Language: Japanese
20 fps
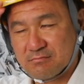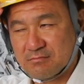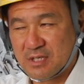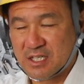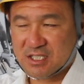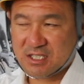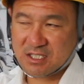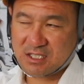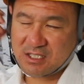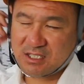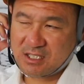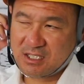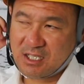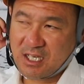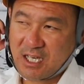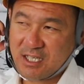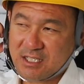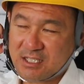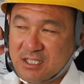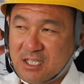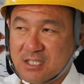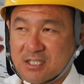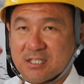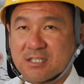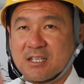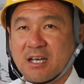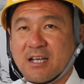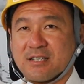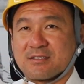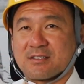まあ知り合いっちゃ
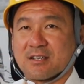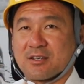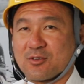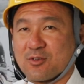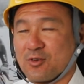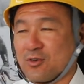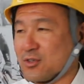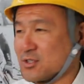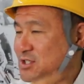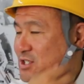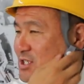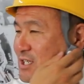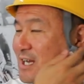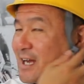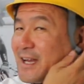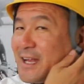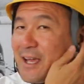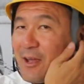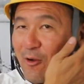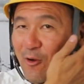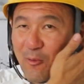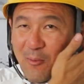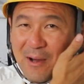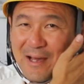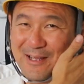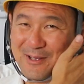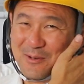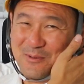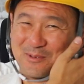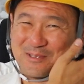知り合いって言ったけど知らねえよお
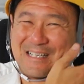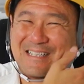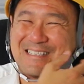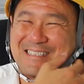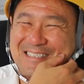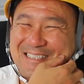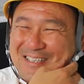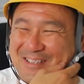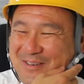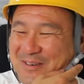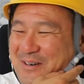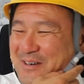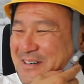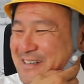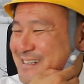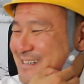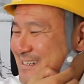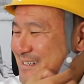前と思ったんですけど